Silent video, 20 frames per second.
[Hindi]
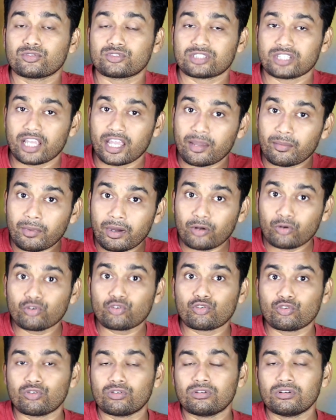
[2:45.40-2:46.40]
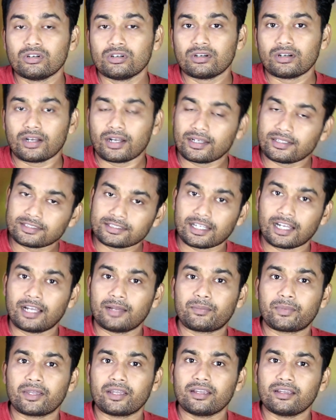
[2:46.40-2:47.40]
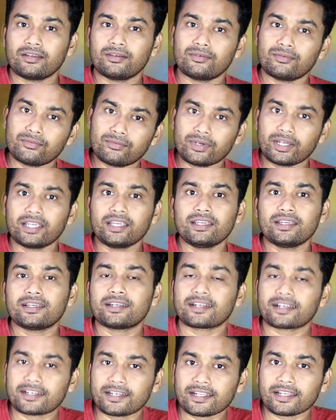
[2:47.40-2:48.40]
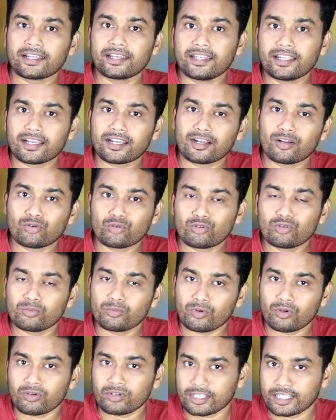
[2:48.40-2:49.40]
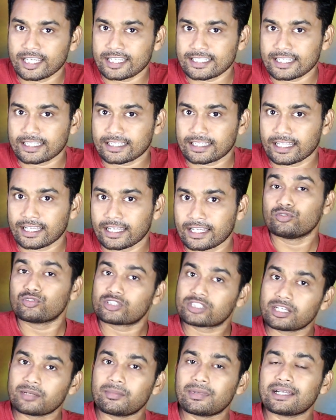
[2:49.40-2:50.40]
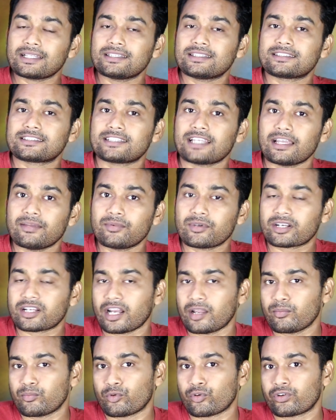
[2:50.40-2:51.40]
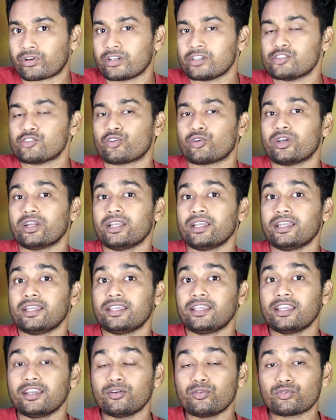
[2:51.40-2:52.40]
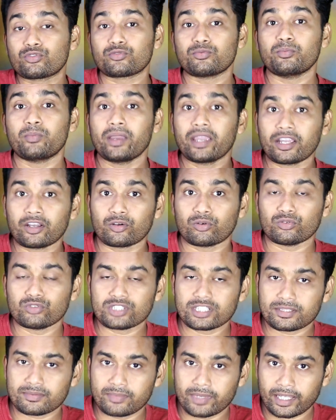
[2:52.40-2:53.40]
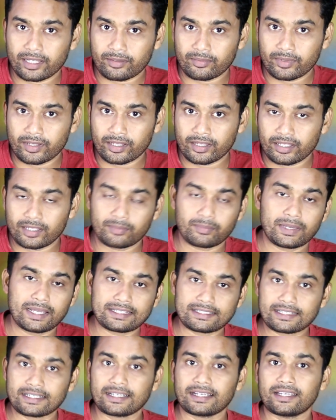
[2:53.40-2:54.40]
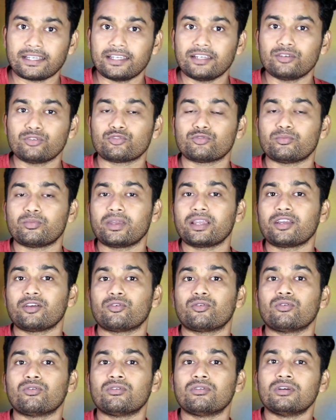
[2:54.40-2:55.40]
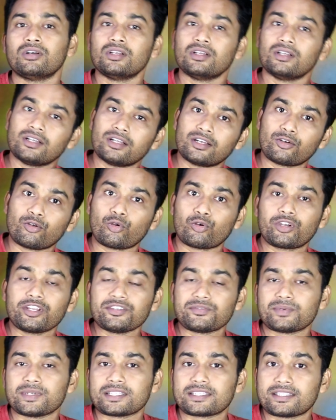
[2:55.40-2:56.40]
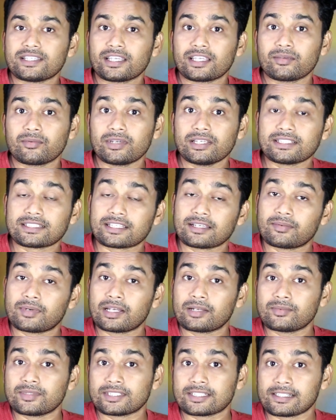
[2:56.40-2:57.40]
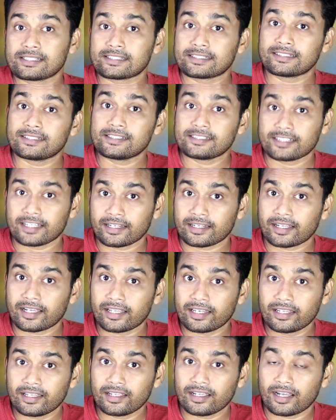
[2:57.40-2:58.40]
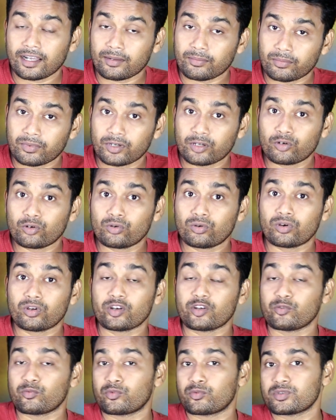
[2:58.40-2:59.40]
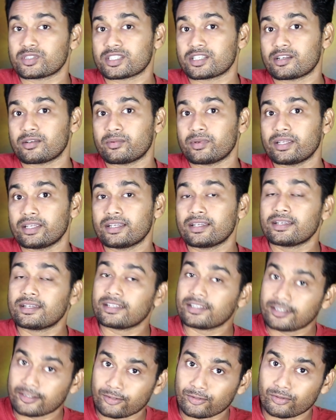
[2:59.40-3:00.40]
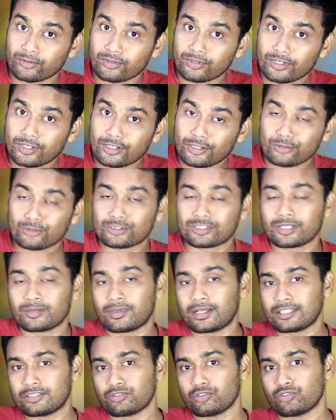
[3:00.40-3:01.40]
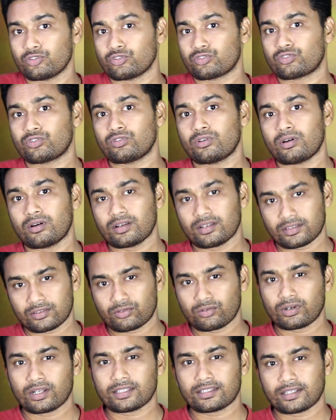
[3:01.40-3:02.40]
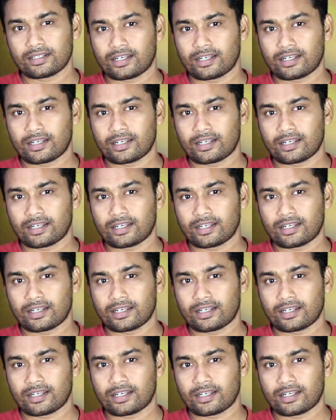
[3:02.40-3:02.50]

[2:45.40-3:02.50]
उस अमाउंट को जहाँ पे है वहीं रखने के लिए अकाउंट को ब्लॉक किया जाता है उसके बाद साइबर क्राइम पोर्टल जो है ये उस बैंक को जिस बैंक में ये पैसे गए हैं उस बैंक को नोटिस भेजती है कि भाई इसके बारे में जल्द से जल्द जानकारी आप करो और इन्फॉर्मेशन हमें दो उसके बाद जो है दोस्तों थोड़ा सा